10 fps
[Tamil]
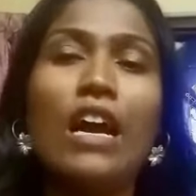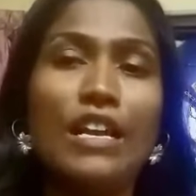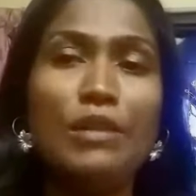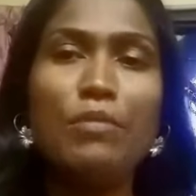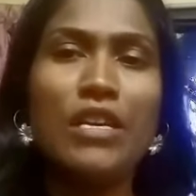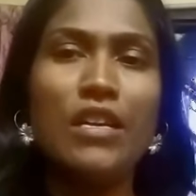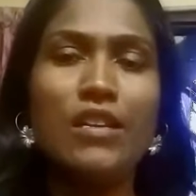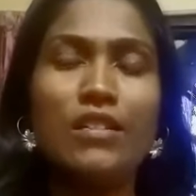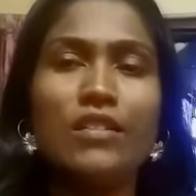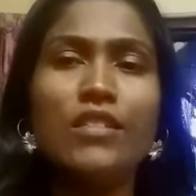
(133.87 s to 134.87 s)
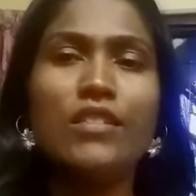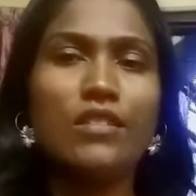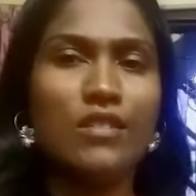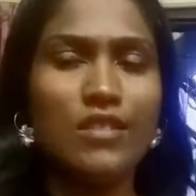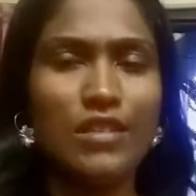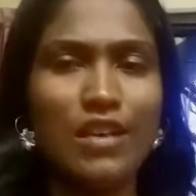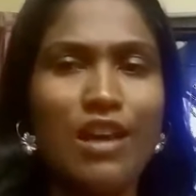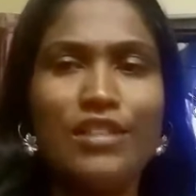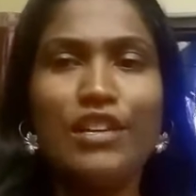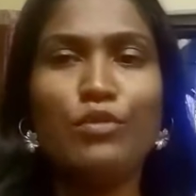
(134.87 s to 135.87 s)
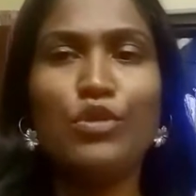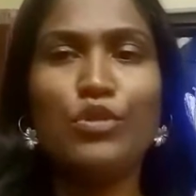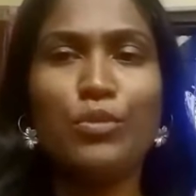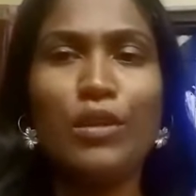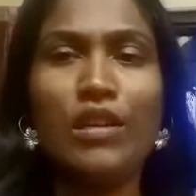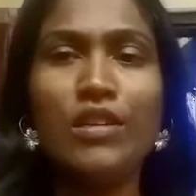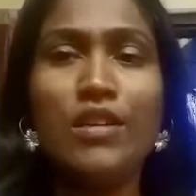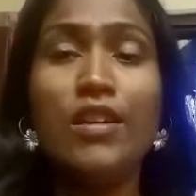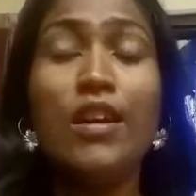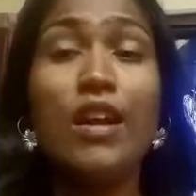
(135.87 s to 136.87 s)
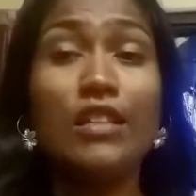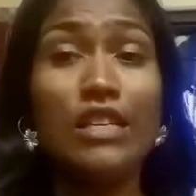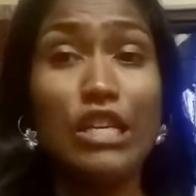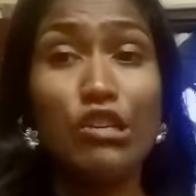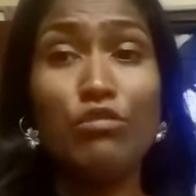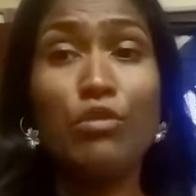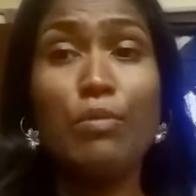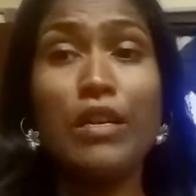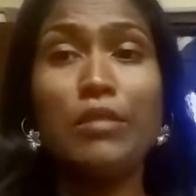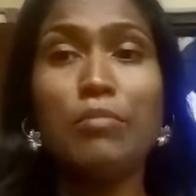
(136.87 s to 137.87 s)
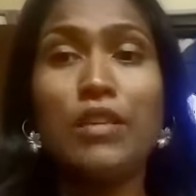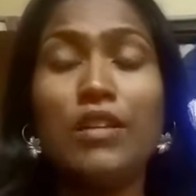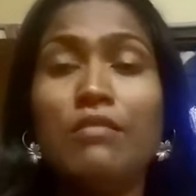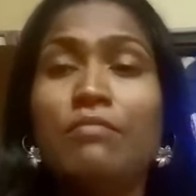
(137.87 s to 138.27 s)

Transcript: அனிமியான்றது சாதாரண விஷயம் இல்லை அதை இக்னோர் பண்ணோம்னா